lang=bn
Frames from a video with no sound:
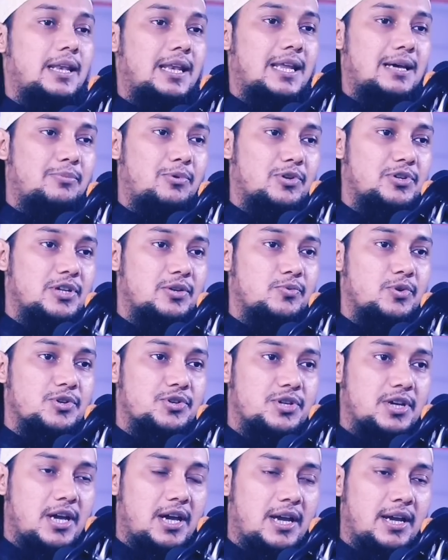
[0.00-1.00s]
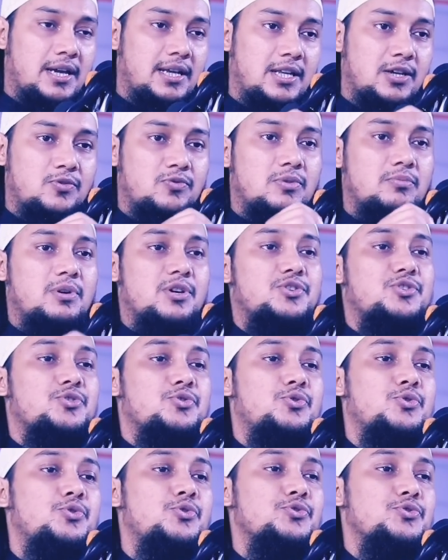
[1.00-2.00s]
আল্লাহ বলছেন ওয়া শাহিদি ও
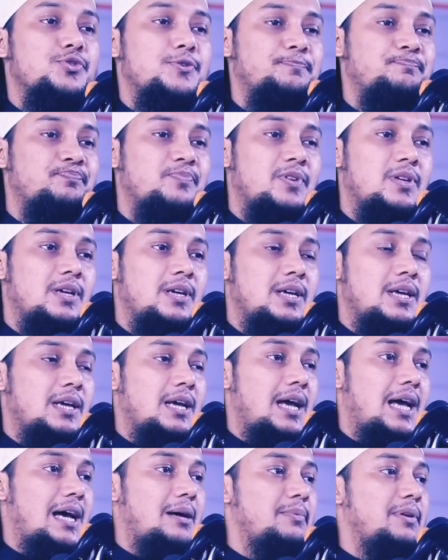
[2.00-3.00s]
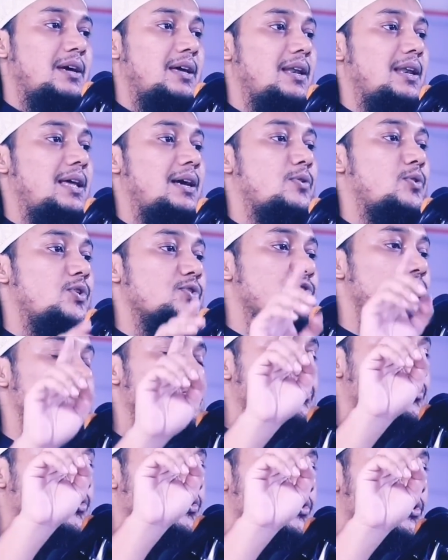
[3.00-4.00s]
মাসহুদ আমি আল্লাহ কসম
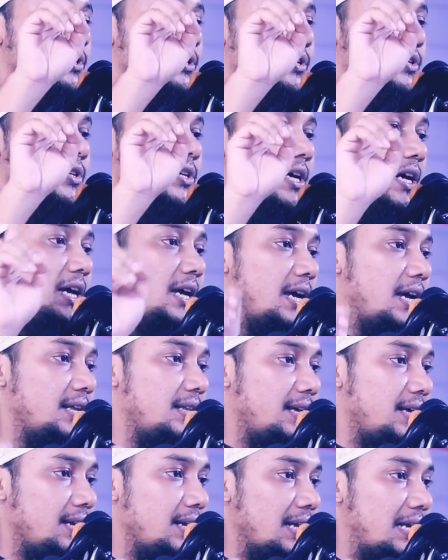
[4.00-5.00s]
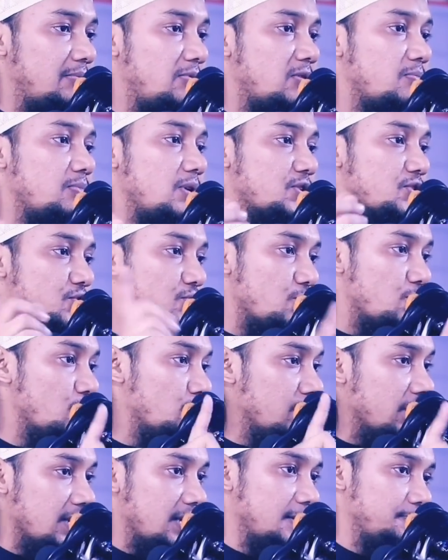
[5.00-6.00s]
করছি শাহেদের এবং
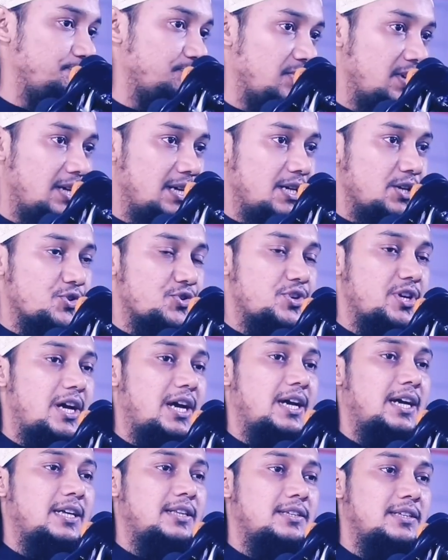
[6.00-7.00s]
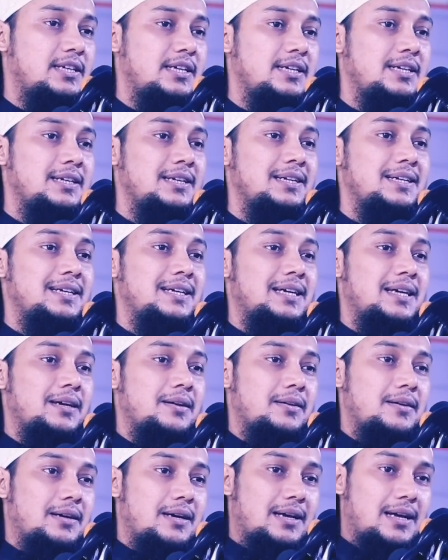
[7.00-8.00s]
মাসহুদের শাহেদ কি
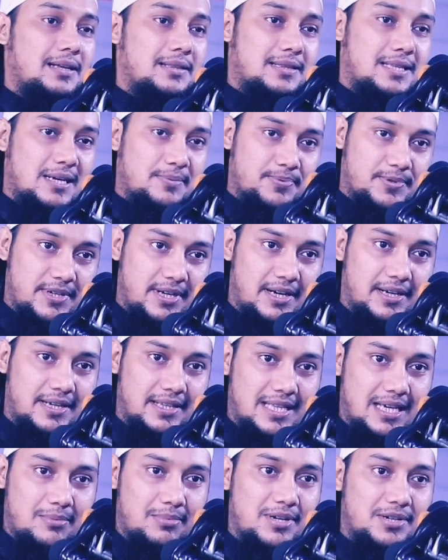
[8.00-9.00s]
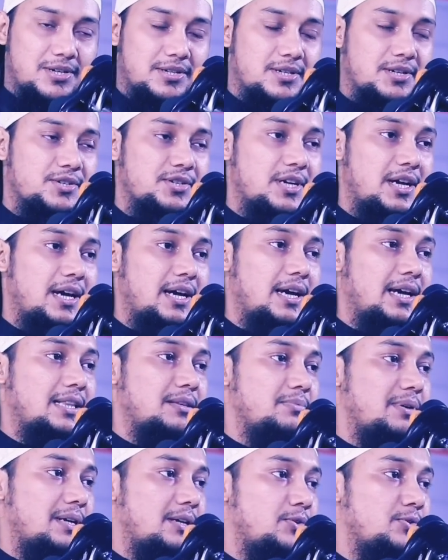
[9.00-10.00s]
তাফসিরের কিতাবে এসেছে শাহেদ
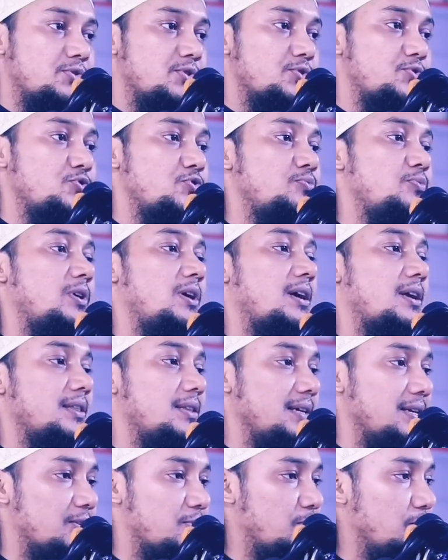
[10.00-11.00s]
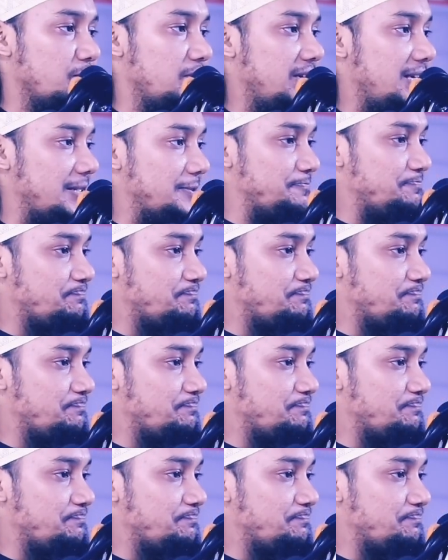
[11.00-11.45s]
মানে হচ্ছে জুমার দিন কোন দিন